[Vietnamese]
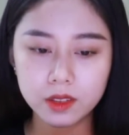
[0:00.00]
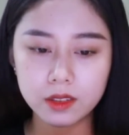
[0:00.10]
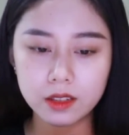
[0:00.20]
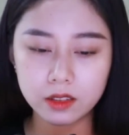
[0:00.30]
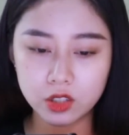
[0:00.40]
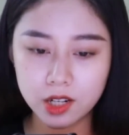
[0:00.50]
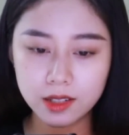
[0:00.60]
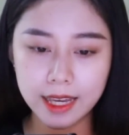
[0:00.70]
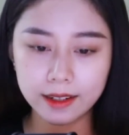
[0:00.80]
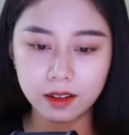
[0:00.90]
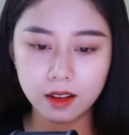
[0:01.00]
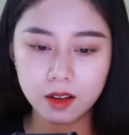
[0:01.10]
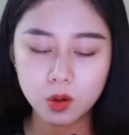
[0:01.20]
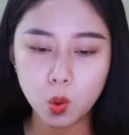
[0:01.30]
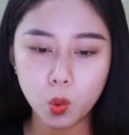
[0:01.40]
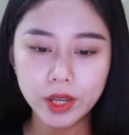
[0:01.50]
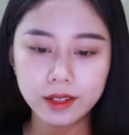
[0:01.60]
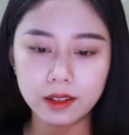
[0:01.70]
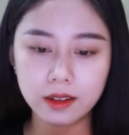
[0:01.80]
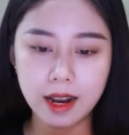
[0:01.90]
Nhưng rất nhanh, cô
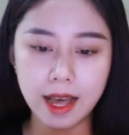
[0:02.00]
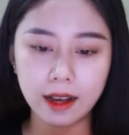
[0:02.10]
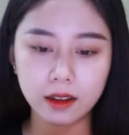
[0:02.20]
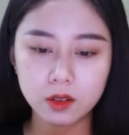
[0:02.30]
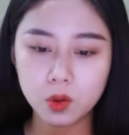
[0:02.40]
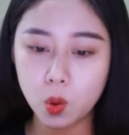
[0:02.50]
quyết định là